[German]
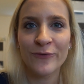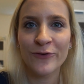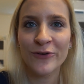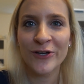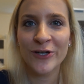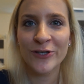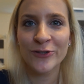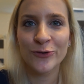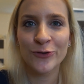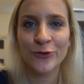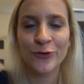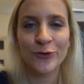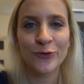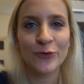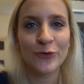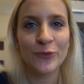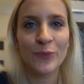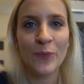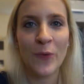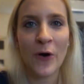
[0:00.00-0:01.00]
wunderschönen
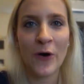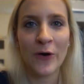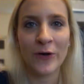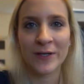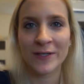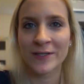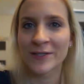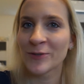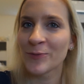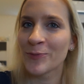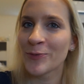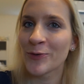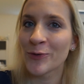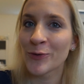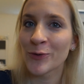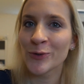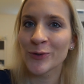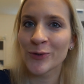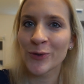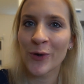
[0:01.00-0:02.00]
guten Morgen. Ich
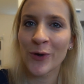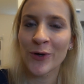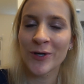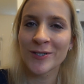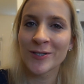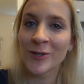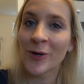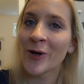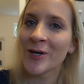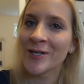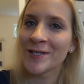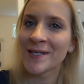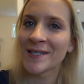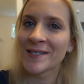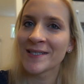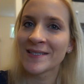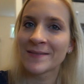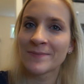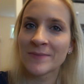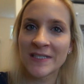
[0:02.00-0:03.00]
begrüße euch heute an
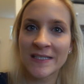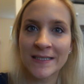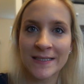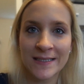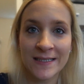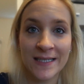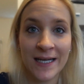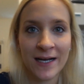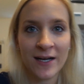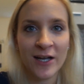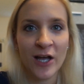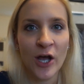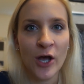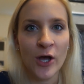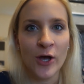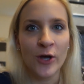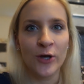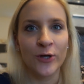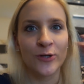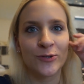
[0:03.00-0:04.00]
diesem Dienstag
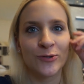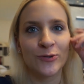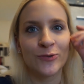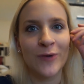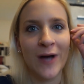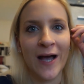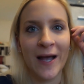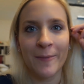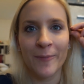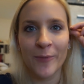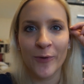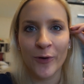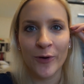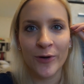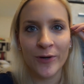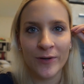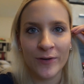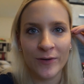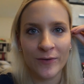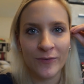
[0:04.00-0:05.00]
zu einem
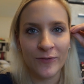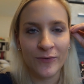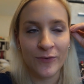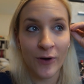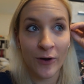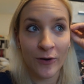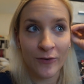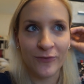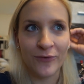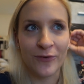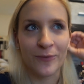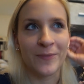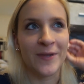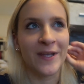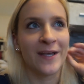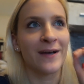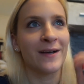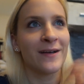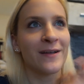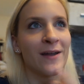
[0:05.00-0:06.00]
neuen Vlog von
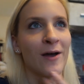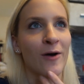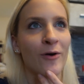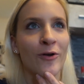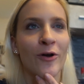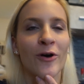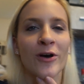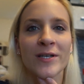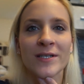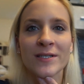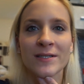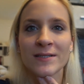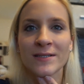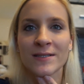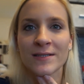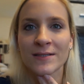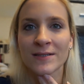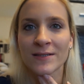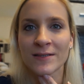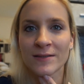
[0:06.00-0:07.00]
mir. Genau, und heute
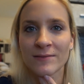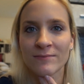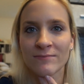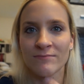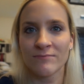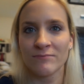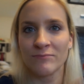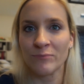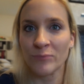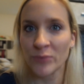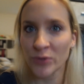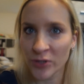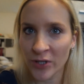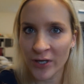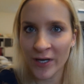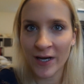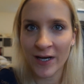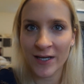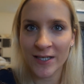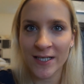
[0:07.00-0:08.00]
ist ähm, ein
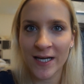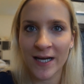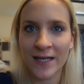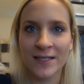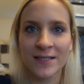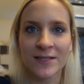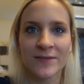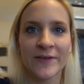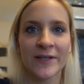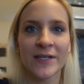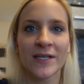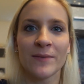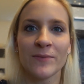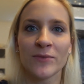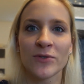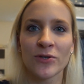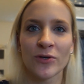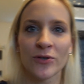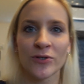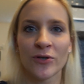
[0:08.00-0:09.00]
besonderer Tag, deswegen nehme
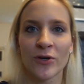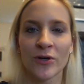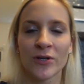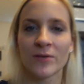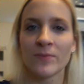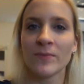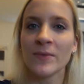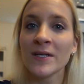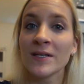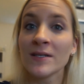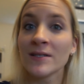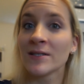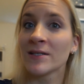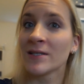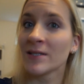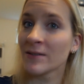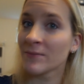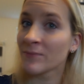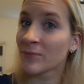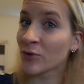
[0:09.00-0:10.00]
ich euch heute mit.
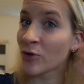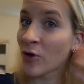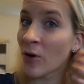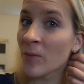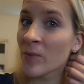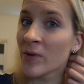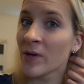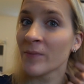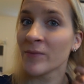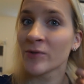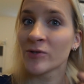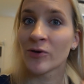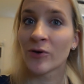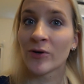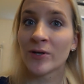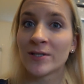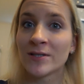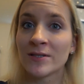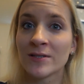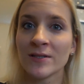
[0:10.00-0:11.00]
Ich bekomme nämlich
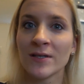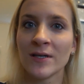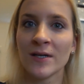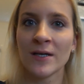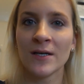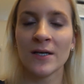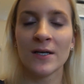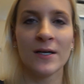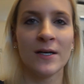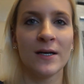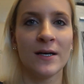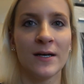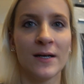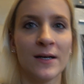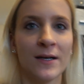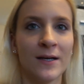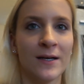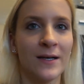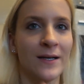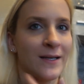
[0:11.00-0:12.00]
heute,
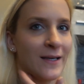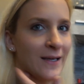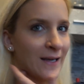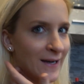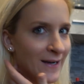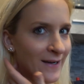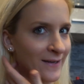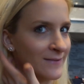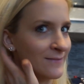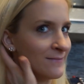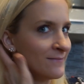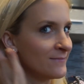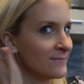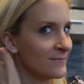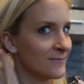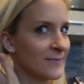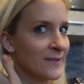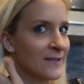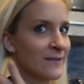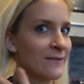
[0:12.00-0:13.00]
ja...
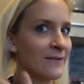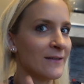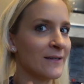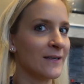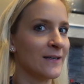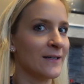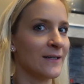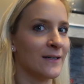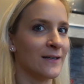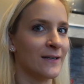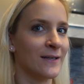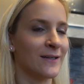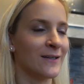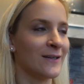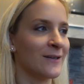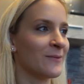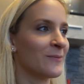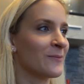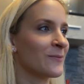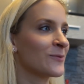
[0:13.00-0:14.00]
Baby
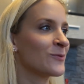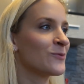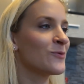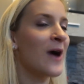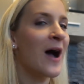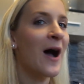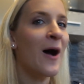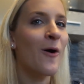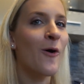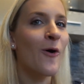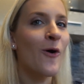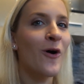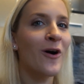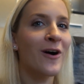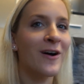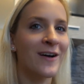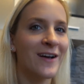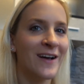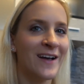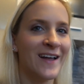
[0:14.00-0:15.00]
auch! Du
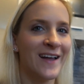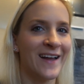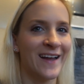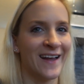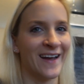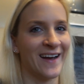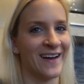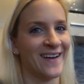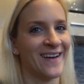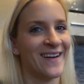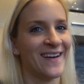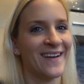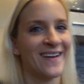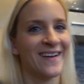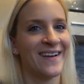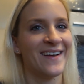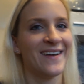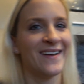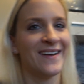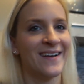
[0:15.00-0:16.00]
auch? ja.
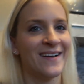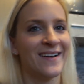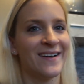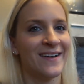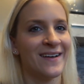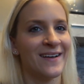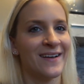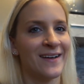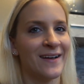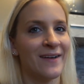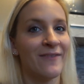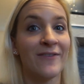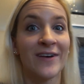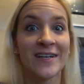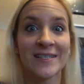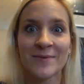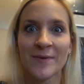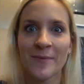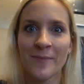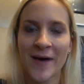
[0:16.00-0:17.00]

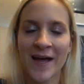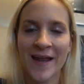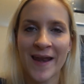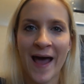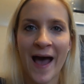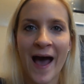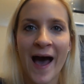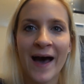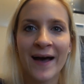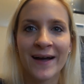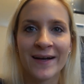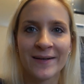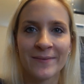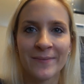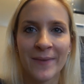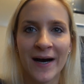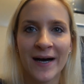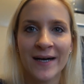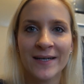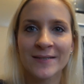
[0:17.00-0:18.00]
Was mit meinen Haaren
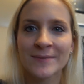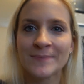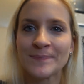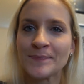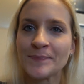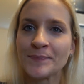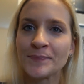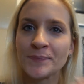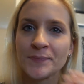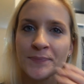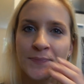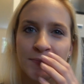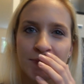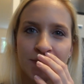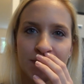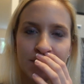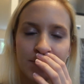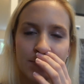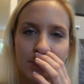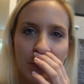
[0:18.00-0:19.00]
gemacht?
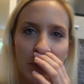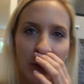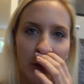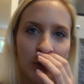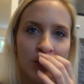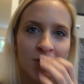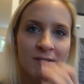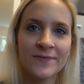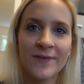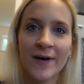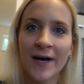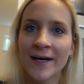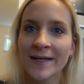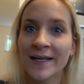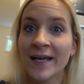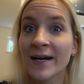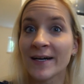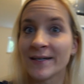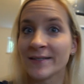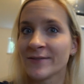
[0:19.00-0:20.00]
Und zwar,
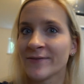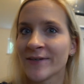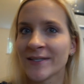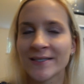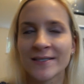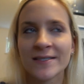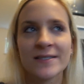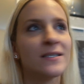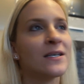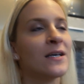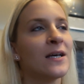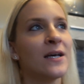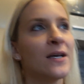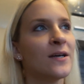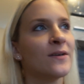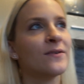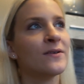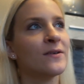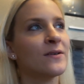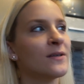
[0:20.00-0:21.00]
ja, ich weiß nicht...
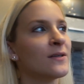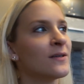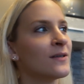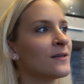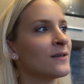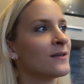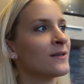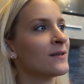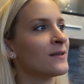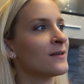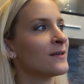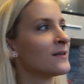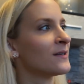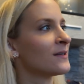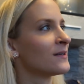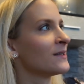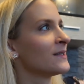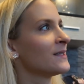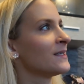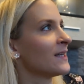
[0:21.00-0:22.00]

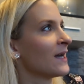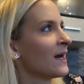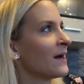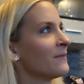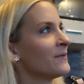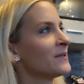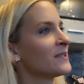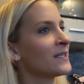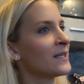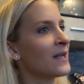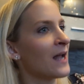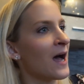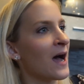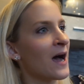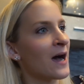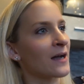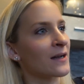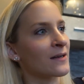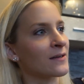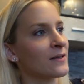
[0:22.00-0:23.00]
Ja! Ja, mit den
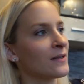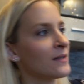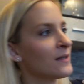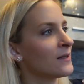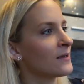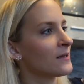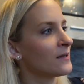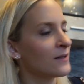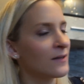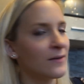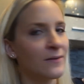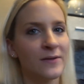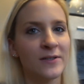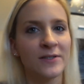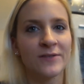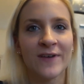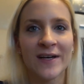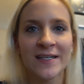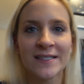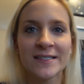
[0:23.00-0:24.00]
Haaren.
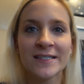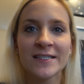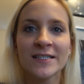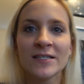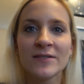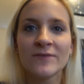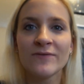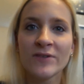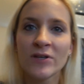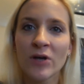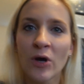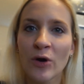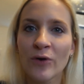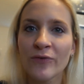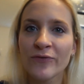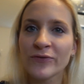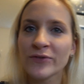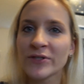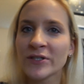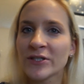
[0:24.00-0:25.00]
Ich weiß nicht, wie
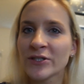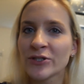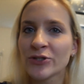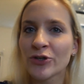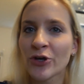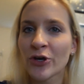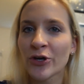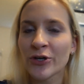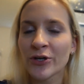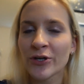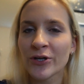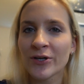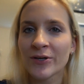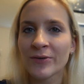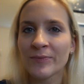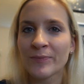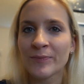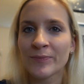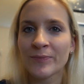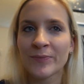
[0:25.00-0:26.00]
oft ich schon
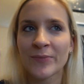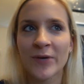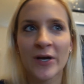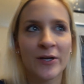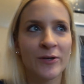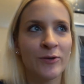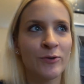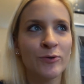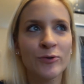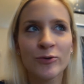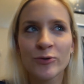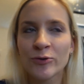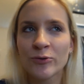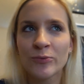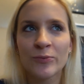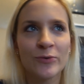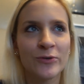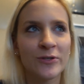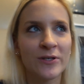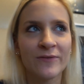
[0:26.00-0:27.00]
ähm, bei
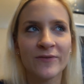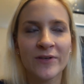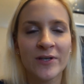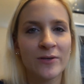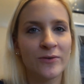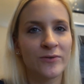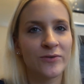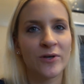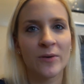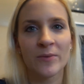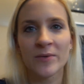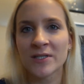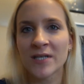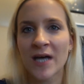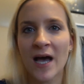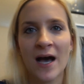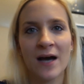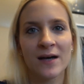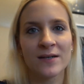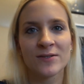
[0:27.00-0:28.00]
YouTube unter Videos
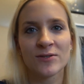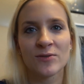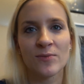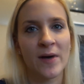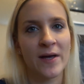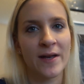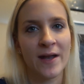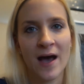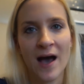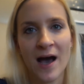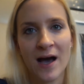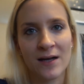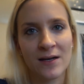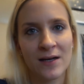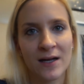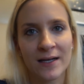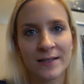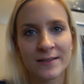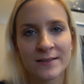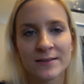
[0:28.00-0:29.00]
Kommentare zu meinen Haaren
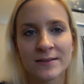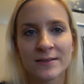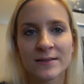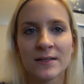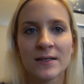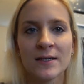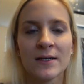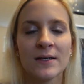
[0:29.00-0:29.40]
hatte